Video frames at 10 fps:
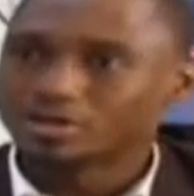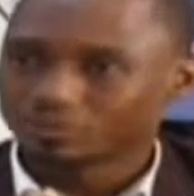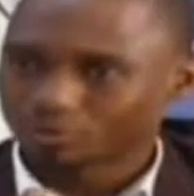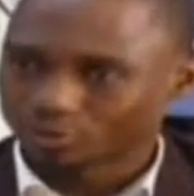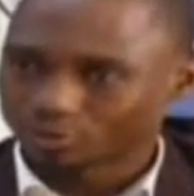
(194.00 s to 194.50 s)
Mais une
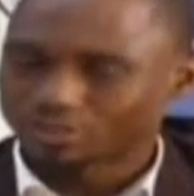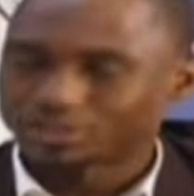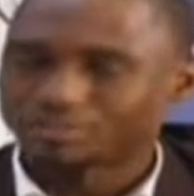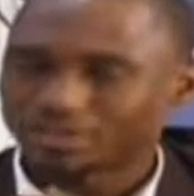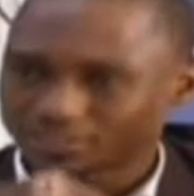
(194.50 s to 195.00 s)
information
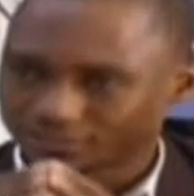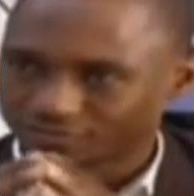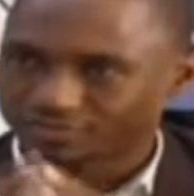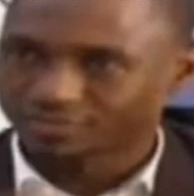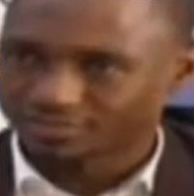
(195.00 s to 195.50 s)
des marchés
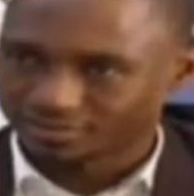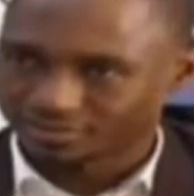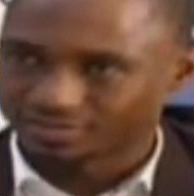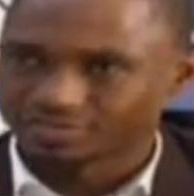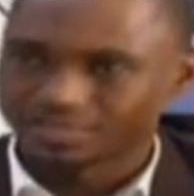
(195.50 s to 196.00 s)

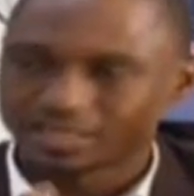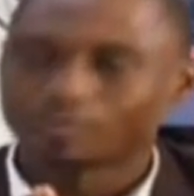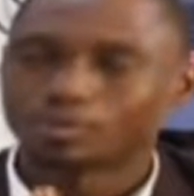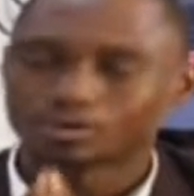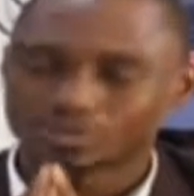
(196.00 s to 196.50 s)
financiers, c'est
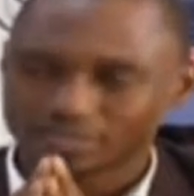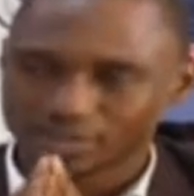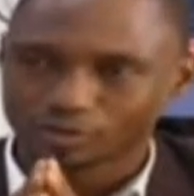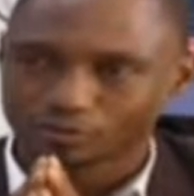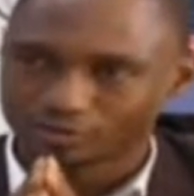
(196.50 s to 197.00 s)
d'abord
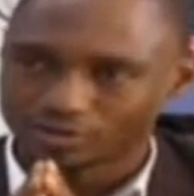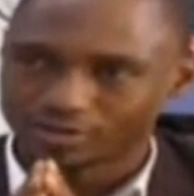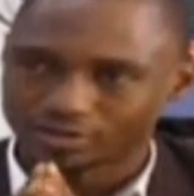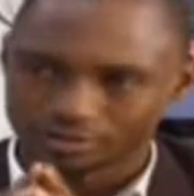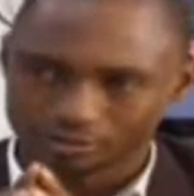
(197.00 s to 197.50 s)
ça que vous
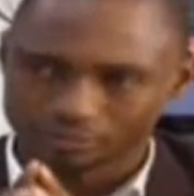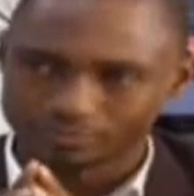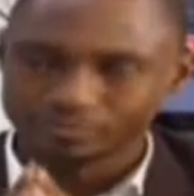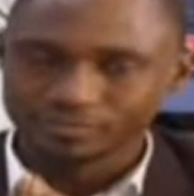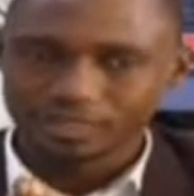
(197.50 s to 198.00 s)
gagnez. Hein.
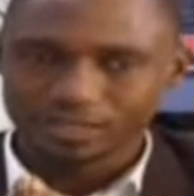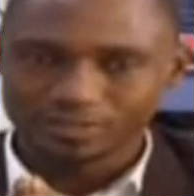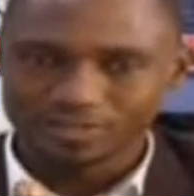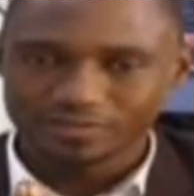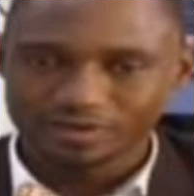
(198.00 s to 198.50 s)

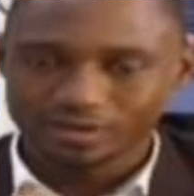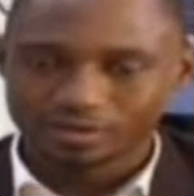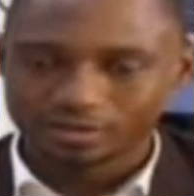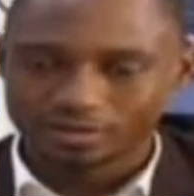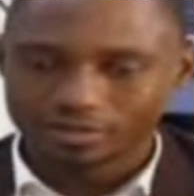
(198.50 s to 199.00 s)
Et vous savez,
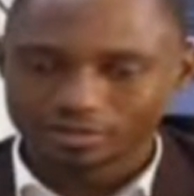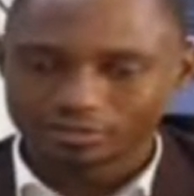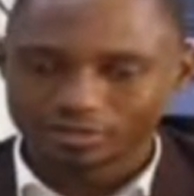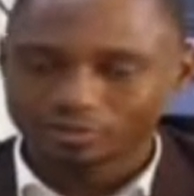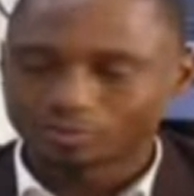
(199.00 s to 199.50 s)
étant
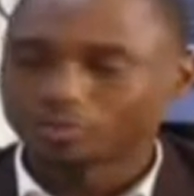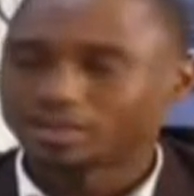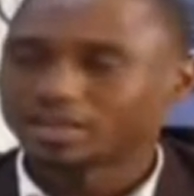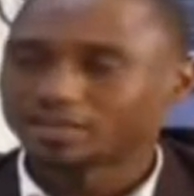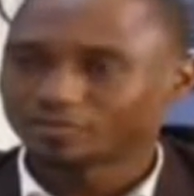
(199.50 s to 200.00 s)
donné
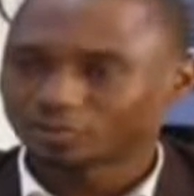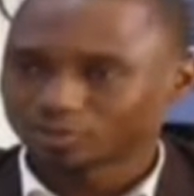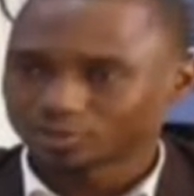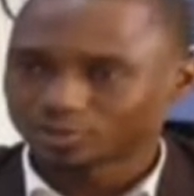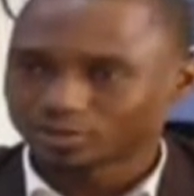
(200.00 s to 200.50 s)
que
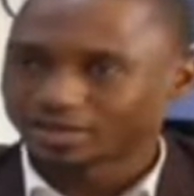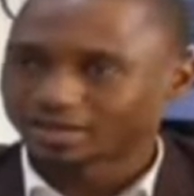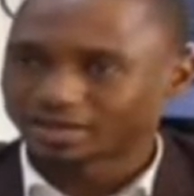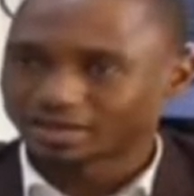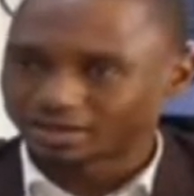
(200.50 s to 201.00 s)
l'information est
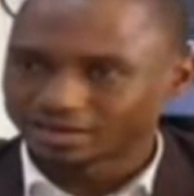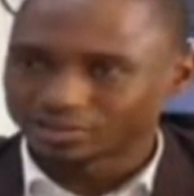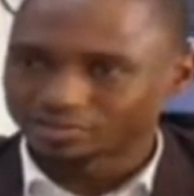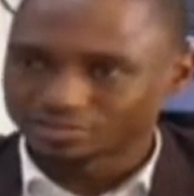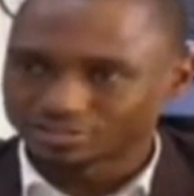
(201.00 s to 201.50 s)
la
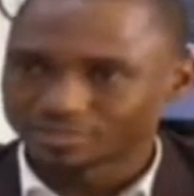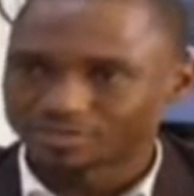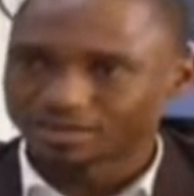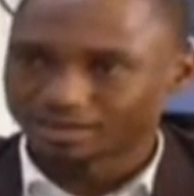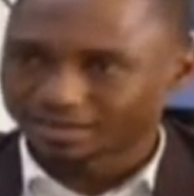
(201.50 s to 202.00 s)
clé du
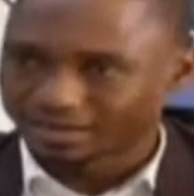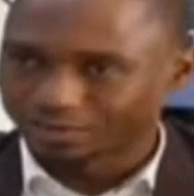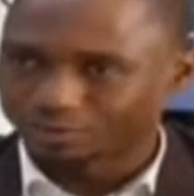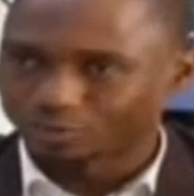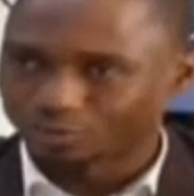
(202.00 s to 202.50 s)
système et la
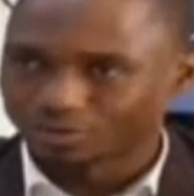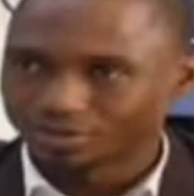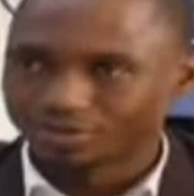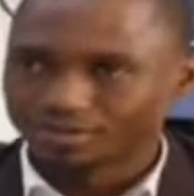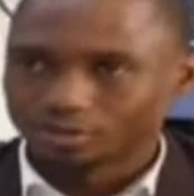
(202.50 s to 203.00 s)
clé du monde,
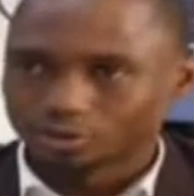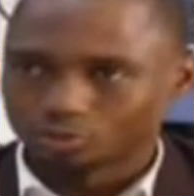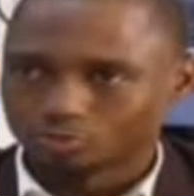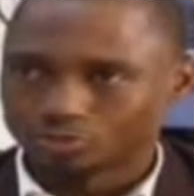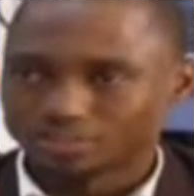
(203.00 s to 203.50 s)

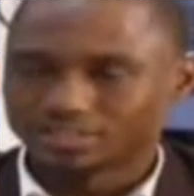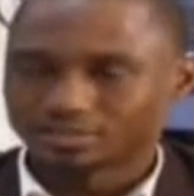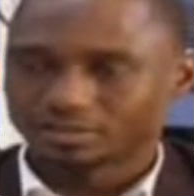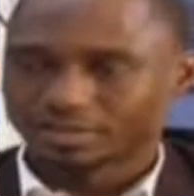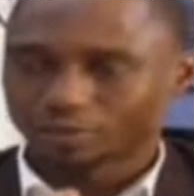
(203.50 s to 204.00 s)
je me dis,
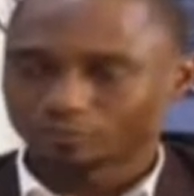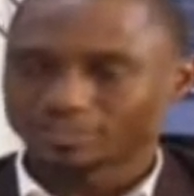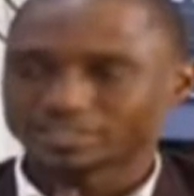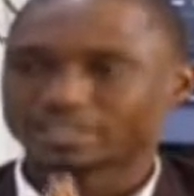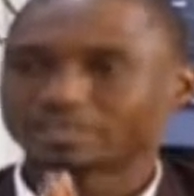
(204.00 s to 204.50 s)
dès que
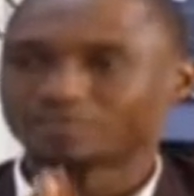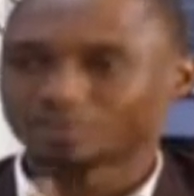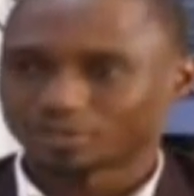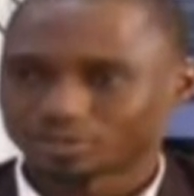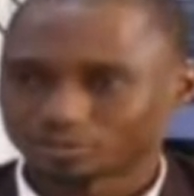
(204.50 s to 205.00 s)
vous avez cette
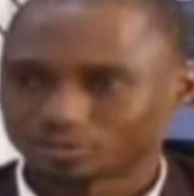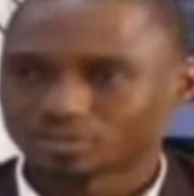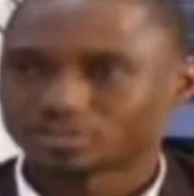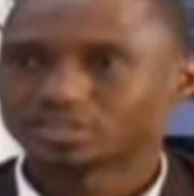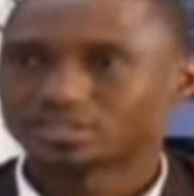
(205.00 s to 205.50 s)
information,